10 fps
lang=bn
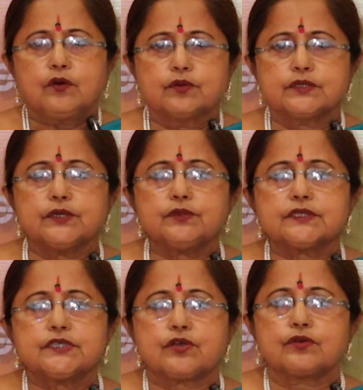হতে
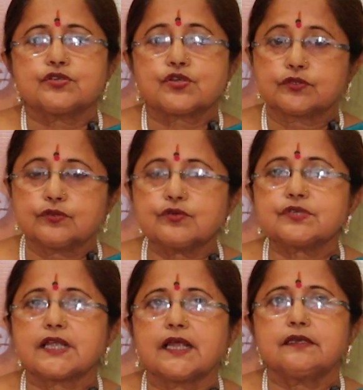হতে যখন সতেরো
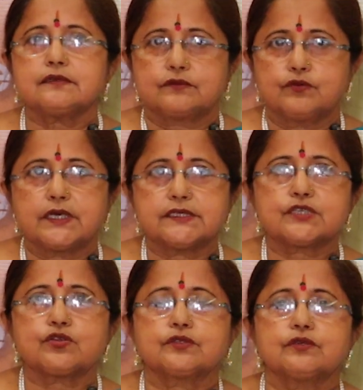সাল দু হাজার
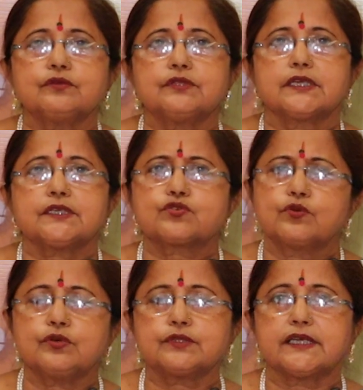সতেরোতে
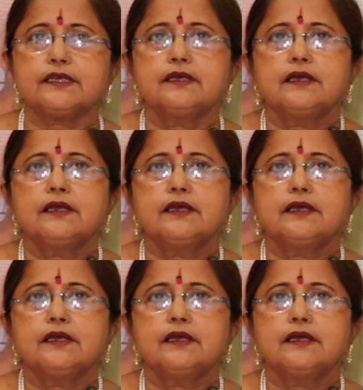ষোলোতে